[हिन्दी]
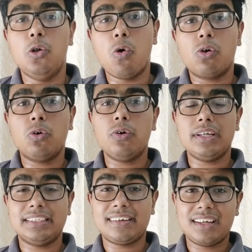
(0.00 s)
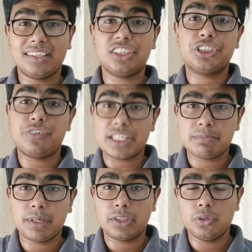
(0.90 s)
लोगों को इतना ज्यादा स्ट्रेस
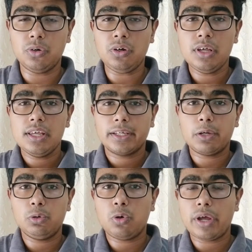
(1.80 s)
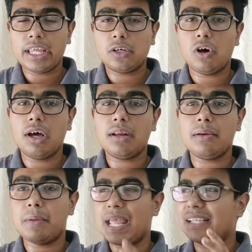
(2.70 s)
मत दो कि उनको एक और
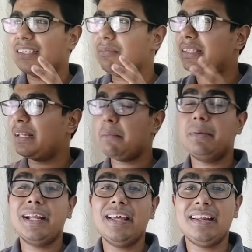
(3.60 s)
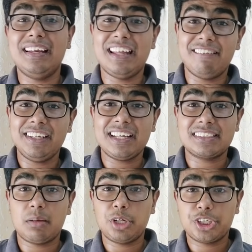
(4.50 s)
एकदम इतने बड़े लेवल के
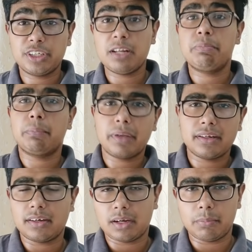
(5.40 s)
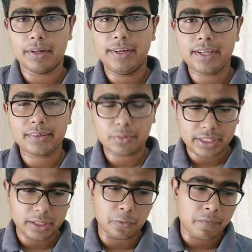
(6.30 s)
एग्जामिनेशन के लिए प्रिपेयर करना पड़े ठीक है क्योंकि
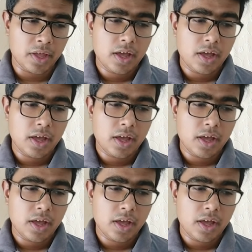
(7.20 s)
देखो